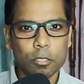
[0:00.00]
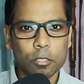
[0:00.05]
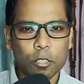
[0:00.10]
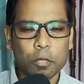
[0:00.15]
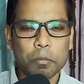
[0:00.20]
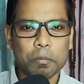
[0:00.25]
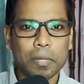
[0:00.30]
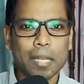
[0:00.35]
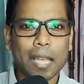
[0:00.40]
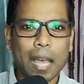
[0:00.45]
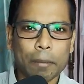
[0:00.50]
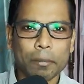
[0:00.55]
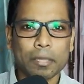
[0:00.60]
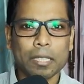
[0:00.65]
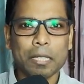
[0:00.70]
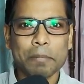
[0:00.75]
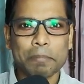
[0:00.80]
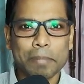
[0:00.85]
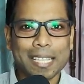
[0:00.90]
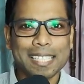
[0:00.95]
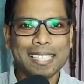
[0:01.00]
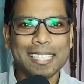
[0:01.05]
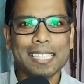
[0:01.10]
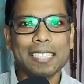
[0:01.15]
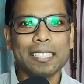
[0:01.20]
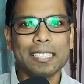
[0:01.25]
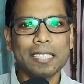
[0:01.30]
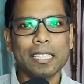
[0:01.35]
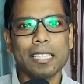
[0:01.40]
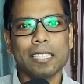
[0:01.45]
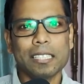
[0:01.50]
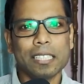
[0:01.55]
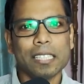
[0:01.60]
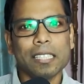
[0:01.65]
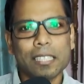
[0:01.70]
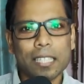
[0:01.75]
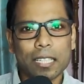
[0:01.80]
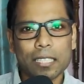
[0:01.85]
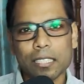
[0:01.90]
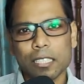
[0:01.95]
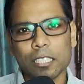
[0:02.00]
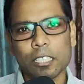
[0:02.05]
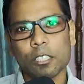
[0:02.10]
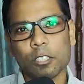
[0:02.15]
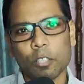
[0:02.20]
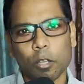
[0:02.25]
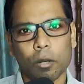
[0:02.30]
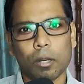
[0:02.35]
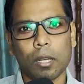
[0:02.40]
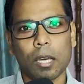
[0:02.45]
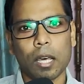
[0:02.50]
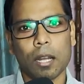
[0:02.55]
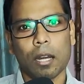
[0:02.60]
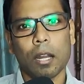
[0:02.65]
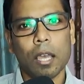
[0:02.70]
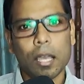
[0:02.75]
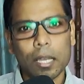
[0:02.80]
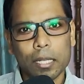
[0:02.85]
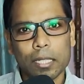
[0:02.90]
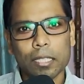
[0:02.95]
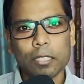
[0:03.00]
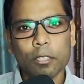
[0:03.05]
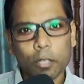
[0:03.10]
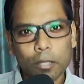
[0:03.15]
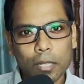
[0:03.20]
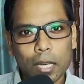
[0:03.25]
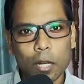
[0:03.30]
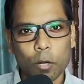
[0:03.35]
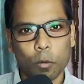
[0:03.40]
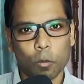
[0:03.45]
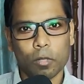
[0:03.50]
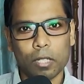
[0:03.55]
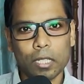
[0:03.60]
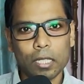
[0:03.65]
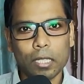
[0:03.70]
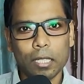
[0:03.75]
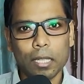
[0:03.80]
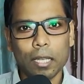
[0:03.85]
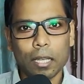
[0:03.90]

সো আমাদের বেসিক যে তিনটা জিনিস দরকার কি দরকার রুটি